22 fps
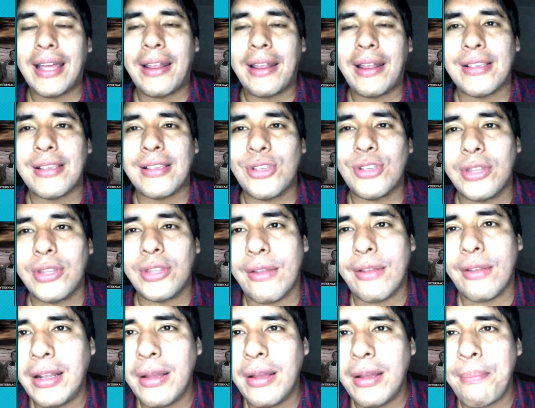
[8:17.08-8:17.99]
las grabación,
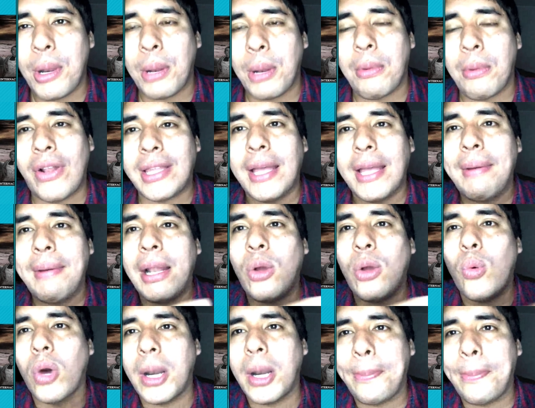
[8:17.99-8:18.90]
pero me faltaba
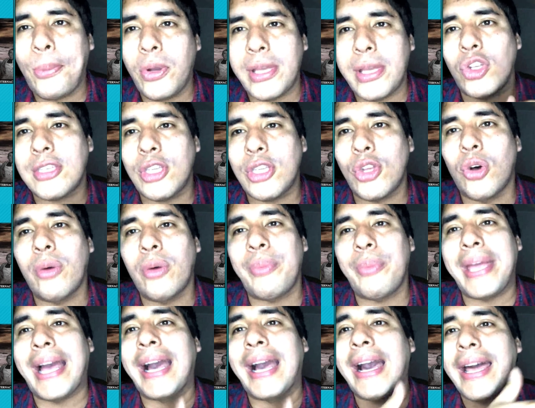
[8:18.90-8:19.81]
el cuerpo y
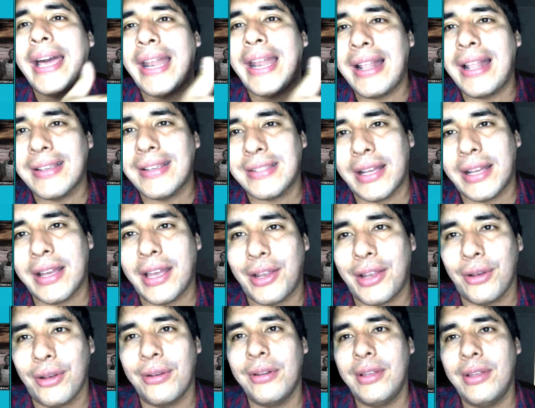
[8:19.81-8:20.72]
decidido viajar al
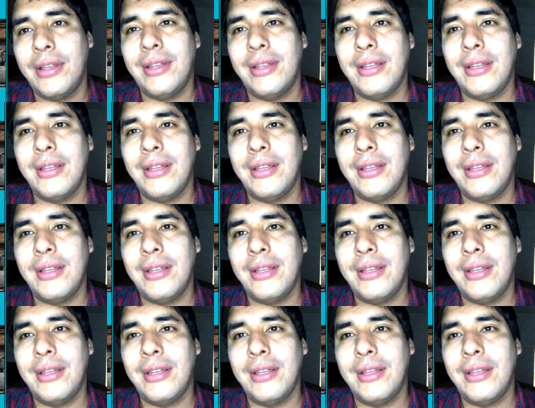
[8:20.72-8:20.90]
extranjero.